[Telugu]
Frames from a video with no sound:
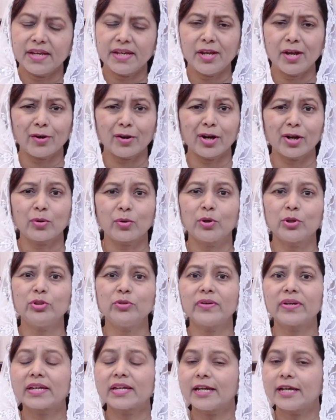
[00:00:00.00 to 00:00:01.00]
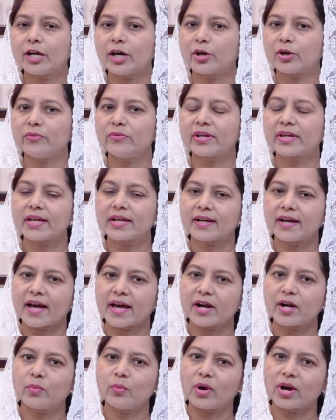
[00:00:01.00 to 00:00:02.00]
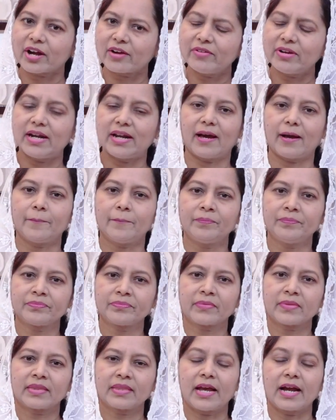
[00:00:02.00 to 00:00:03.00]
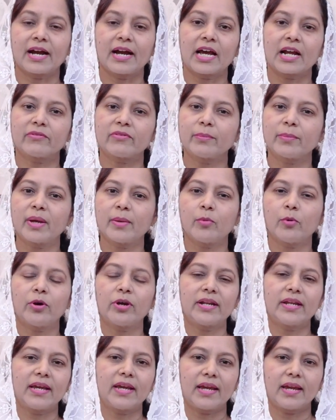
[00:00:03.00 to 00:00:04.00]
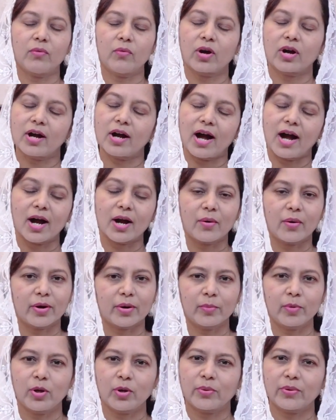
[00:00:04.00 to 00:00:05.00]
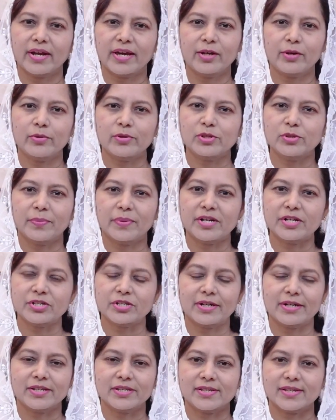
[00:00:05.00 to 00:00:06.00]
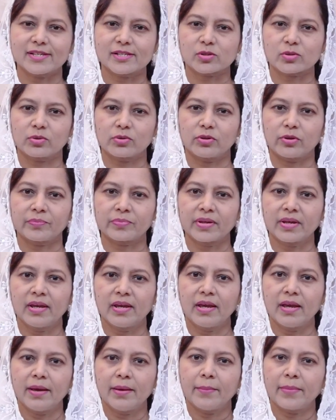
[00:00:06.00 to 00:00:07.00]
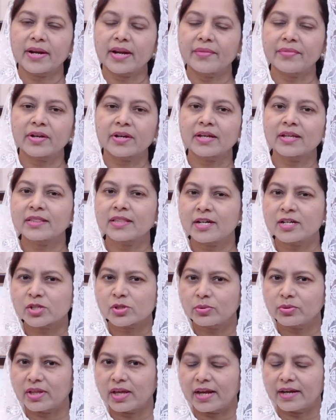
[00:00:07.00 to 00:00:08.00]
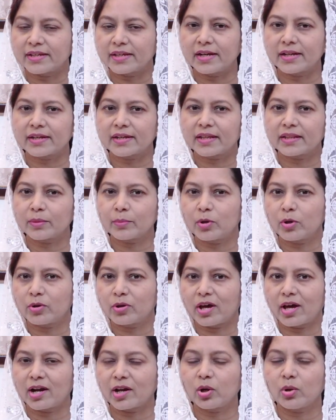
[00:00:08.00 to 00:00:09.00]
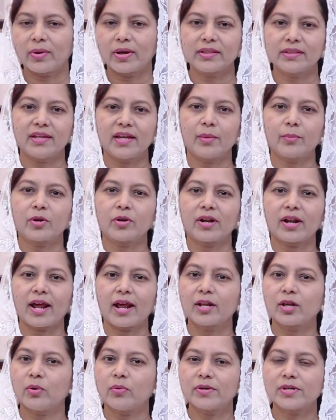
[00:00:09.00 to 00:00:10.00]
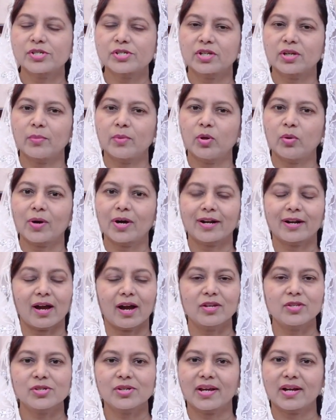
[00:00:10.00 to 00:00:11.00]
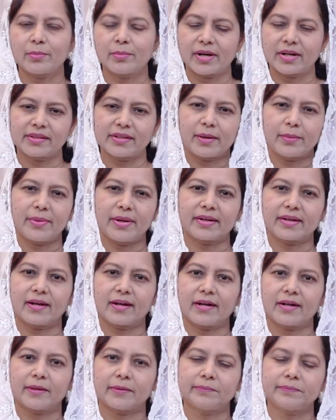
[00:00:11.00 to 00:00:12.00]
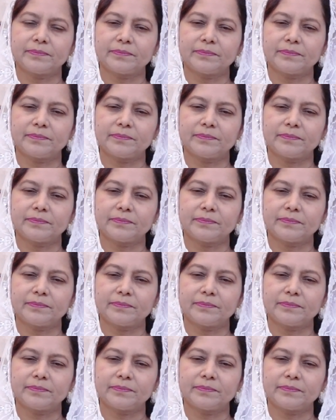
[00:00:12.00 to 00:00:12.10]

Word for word: ఈ యొక్క కొదువుకి కరువుకి కారణం ఒకవేళ నా గర్వమేమో అని ఒక ఆ కోణంలో కూడా ఈరోజు పరిశీలన చేసుకుందాం మనందరికీ తెలుసు దానియల్ గ్రంథంలో నాలుగవ అధ్యాయం నాలుగవ వచనంలో ఒక రాజు కనబడతాడు మనకు అక్కడ